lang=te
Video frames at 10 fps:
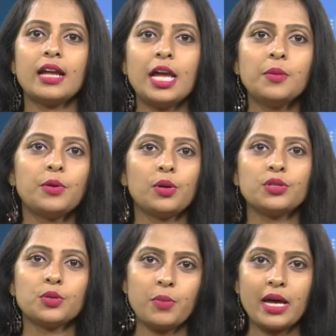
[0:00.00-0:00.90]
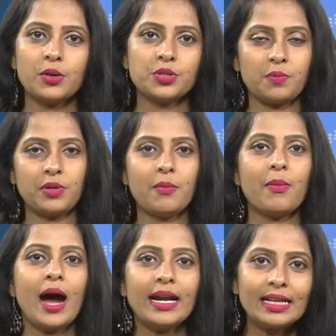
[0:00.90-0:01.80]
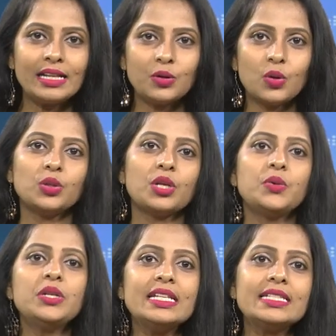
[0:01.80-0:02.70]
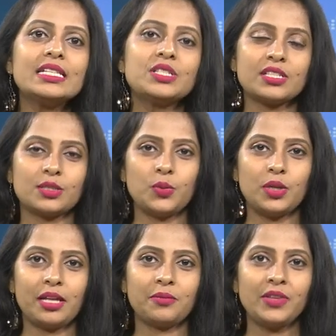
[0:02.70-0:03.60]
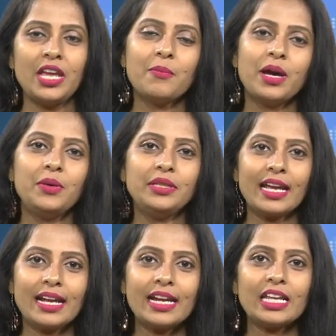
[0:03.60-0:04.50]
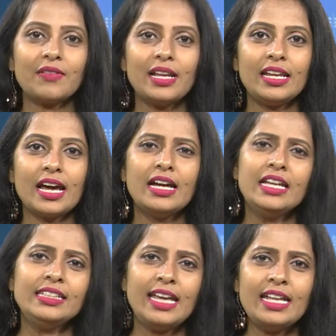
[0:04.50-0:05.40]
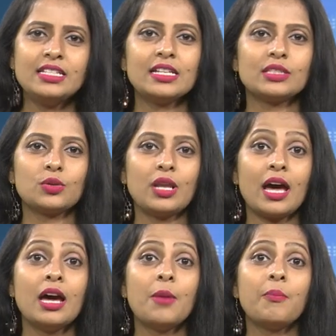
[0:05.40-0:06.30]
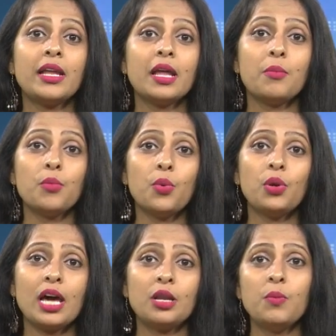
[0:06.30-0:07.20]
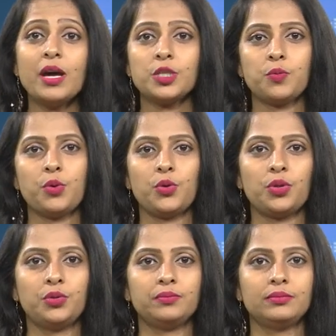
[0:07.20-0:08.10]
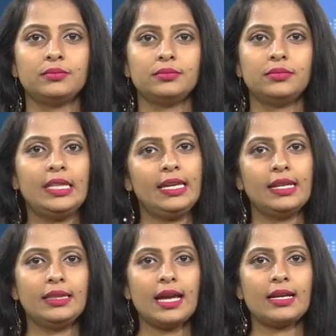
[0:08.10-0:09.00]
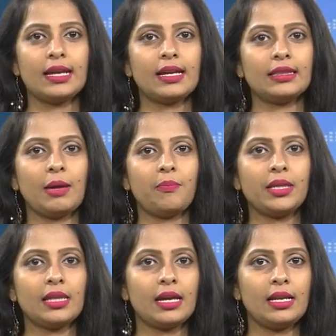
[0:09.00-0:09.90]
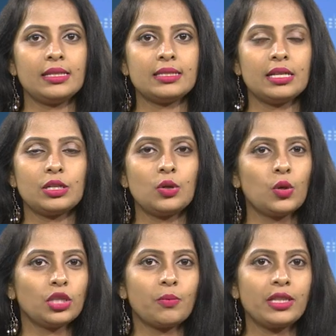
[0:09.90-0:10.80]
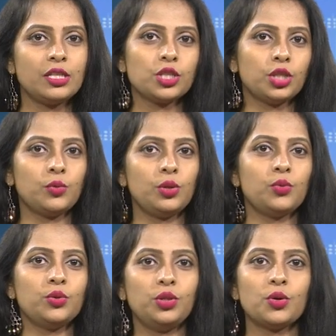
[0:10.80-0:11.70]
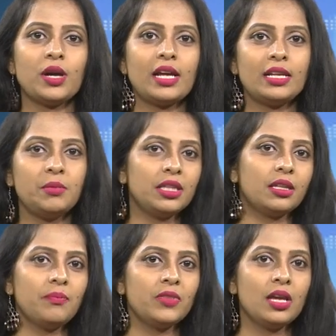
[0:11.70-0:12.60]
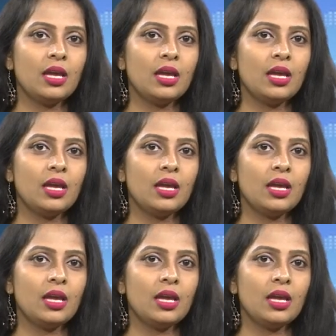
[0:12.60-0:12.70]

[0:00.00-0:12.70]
రాయప్రోలు సుబ్బారావు చెప్పిన మాటలను కొందరు నిజం చేస్తూ ఉంటారు మనం ఎక్కడికి వెళ్ళినా ఏం చేస్తున్నా మన మూలాలు మర్చిపోకూడదు తీరం దాటాక తెప్ప తగలేసినట్లు కొంతమంది చదువులు ఉద్యోగాల నిమిత్తం